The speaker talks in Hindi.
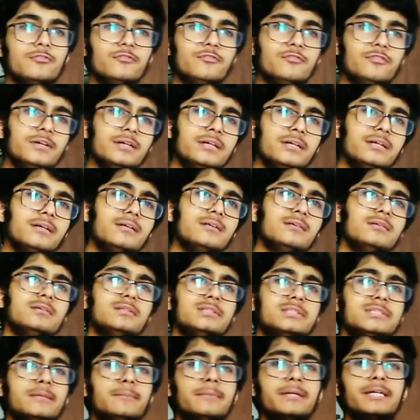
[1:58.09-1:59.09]
फिर
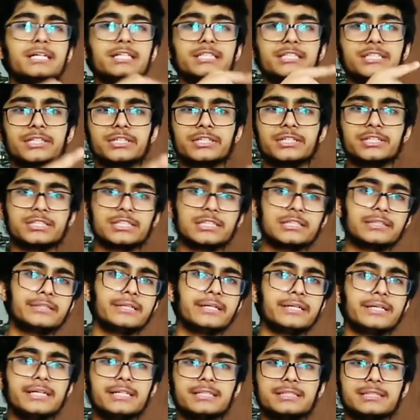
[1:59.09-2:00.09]
समय का चक्र चलता
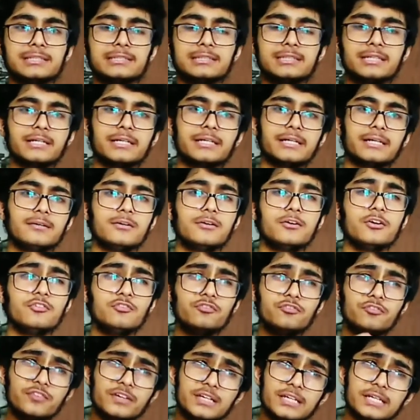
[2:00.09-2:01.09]
गया चलता गया
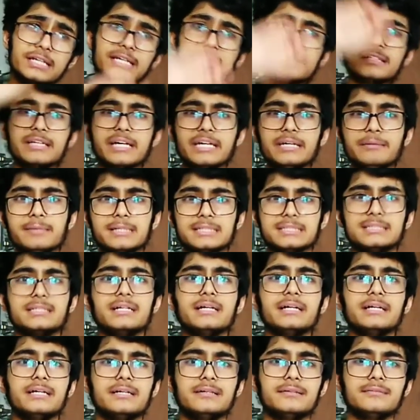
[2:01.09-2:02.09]
फिर एक टाइम ऐसा
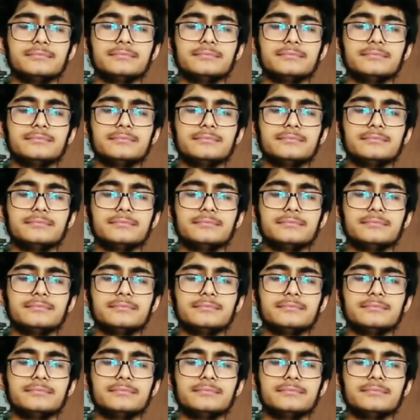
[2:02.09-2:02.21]
आया